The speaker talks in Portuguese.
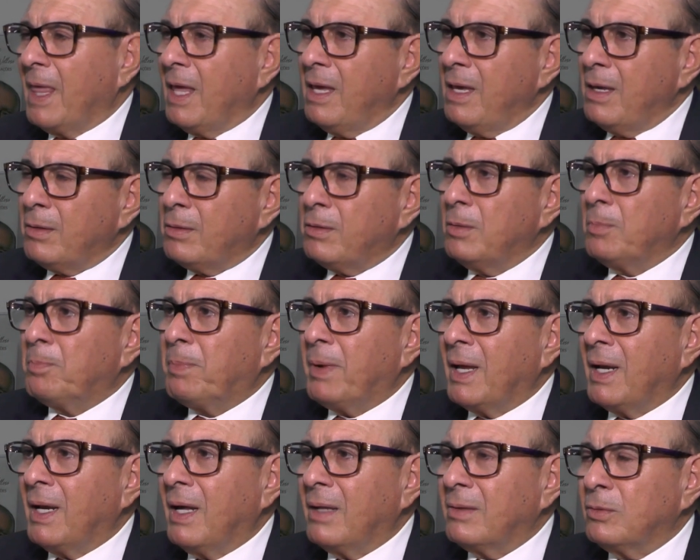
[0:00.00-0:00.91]
Esse
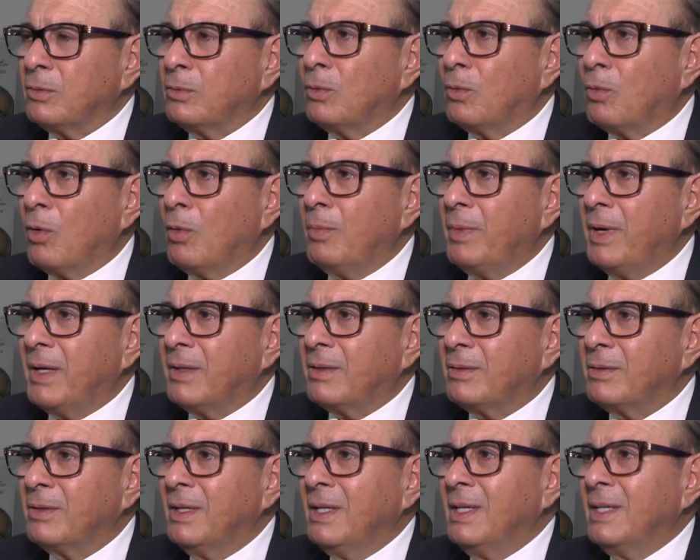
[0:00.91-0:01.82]
Palácio do
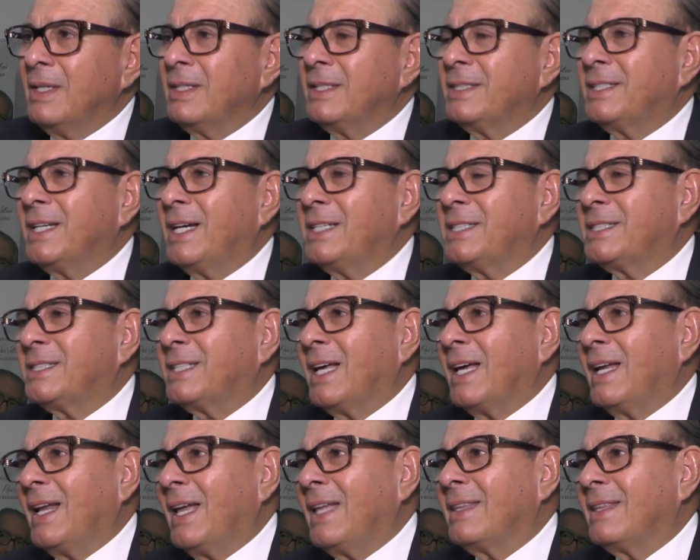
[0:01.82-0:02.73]
Comércio já
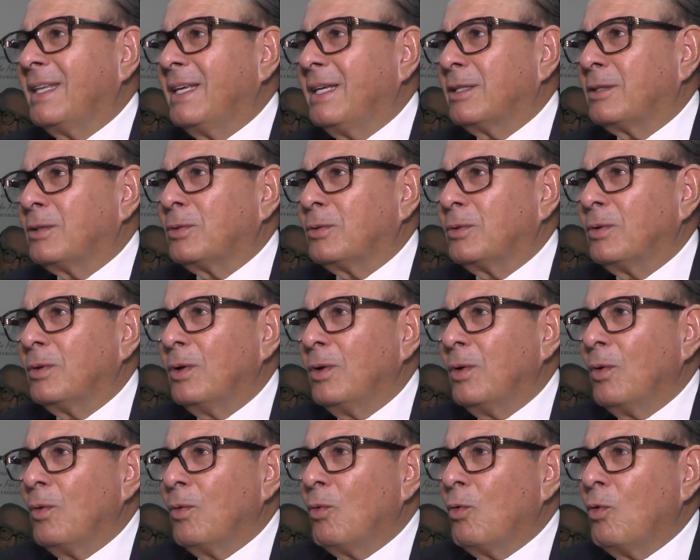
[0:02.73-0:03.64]
está lá dentro
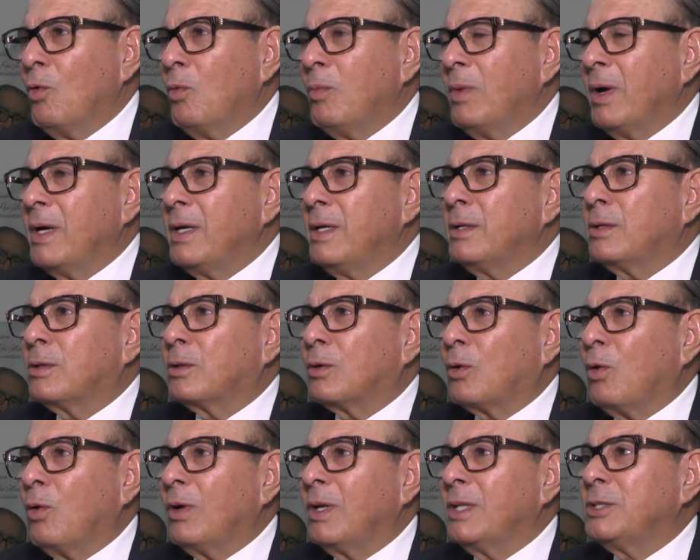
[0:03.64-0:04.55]
uma
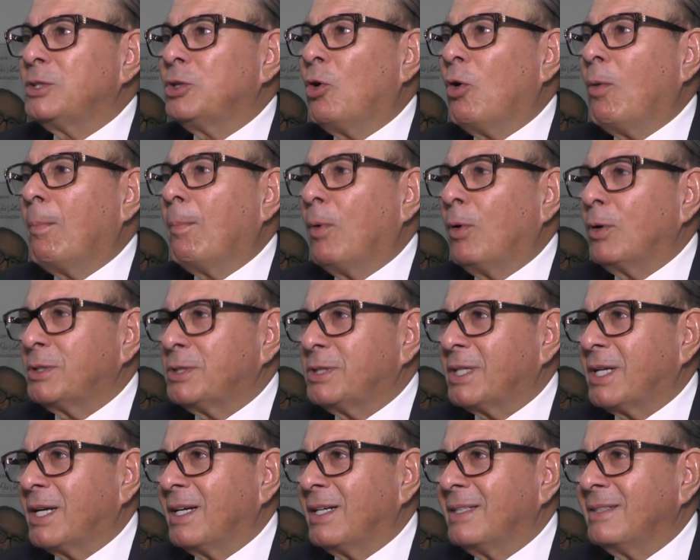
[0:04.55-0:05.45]
escola de
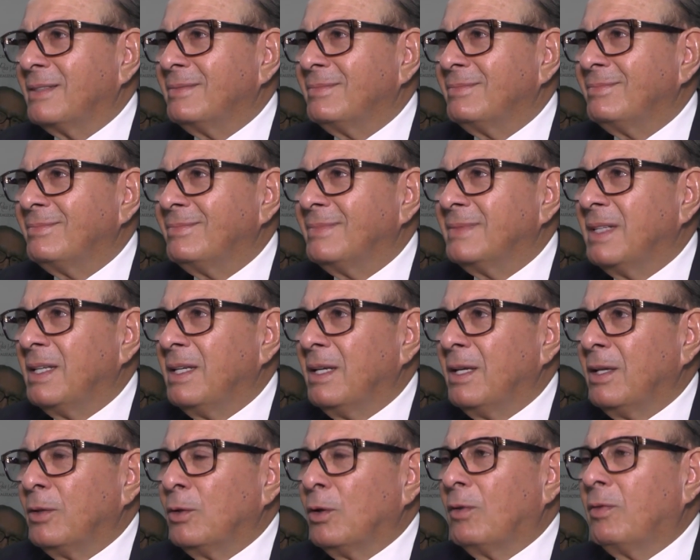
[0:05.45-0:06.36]
robótica.
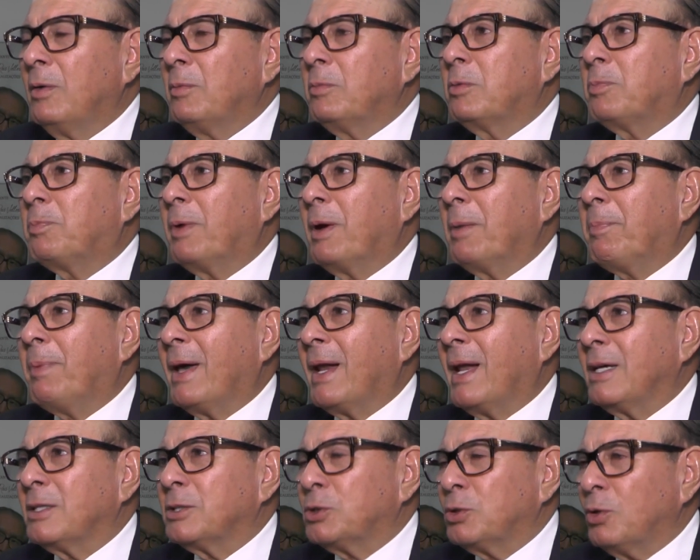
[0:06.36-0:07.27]
Nós vamos
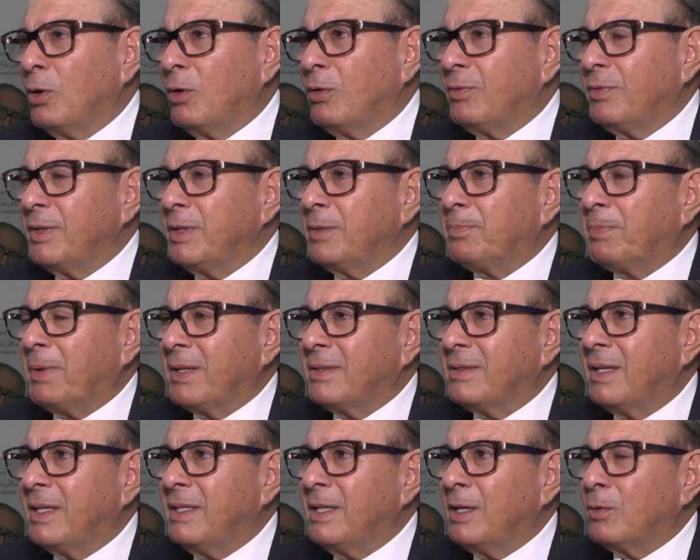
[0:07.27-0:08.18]
preparar jovens em
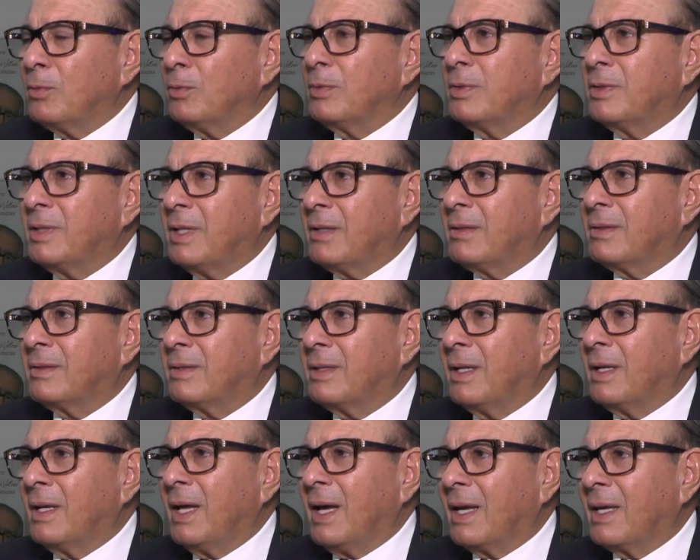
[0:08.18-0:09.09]
parceria com o SESC
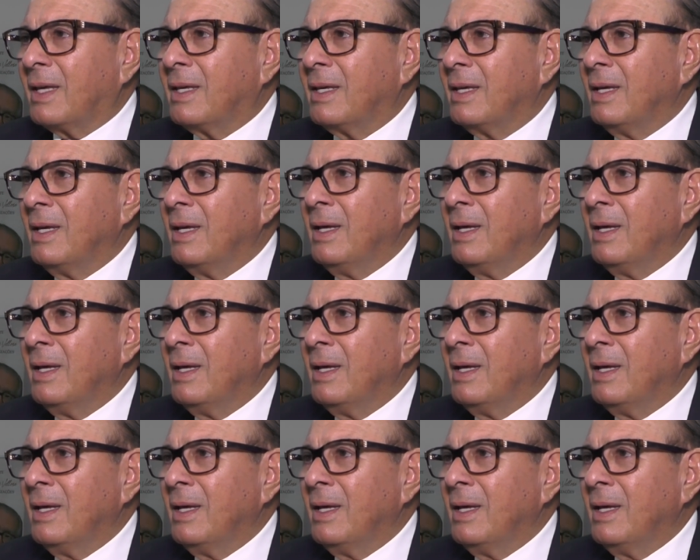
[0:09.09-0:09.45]
SENAC